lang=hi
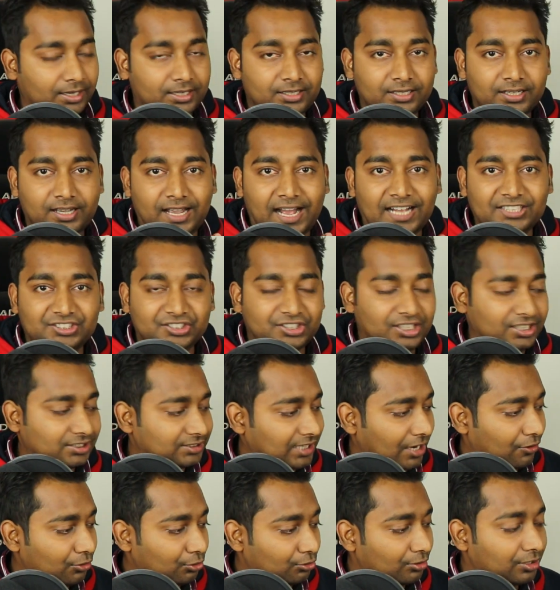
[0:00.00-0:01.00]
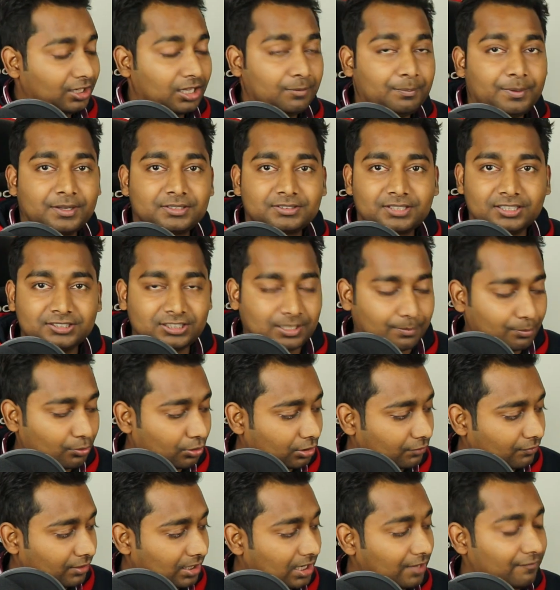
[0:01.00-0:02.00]
एक एच डी सेवन ट्वेंटी पिक्सल
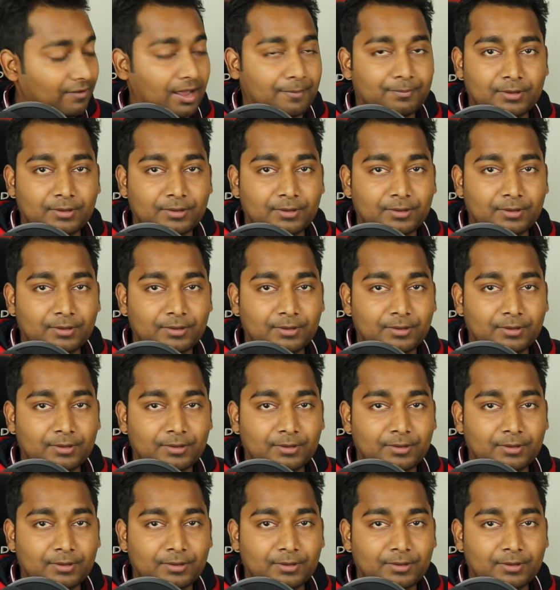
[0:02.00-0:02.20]
सपोर्ट वाला